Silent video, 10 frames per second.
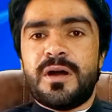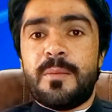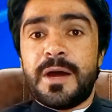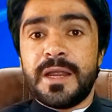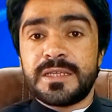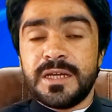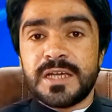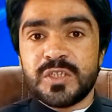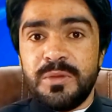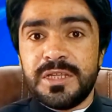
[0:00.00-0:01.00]
हमारे अच्छी
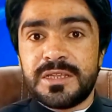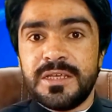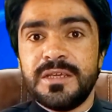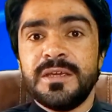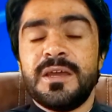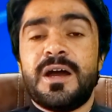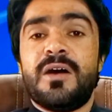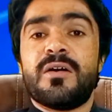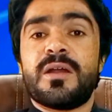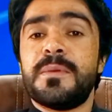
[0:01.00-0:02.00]
खासा उम्मीदें थी
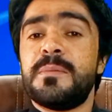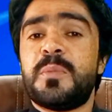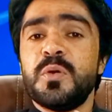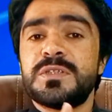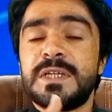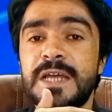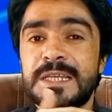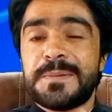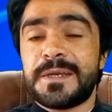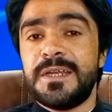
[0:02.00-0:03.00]
और हमने बहुत ज़्यादा
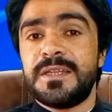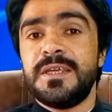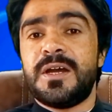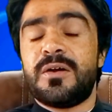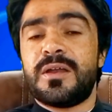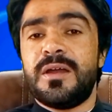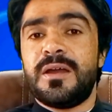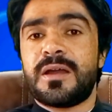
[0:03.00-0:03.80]
एक्सपेक्ट की थी और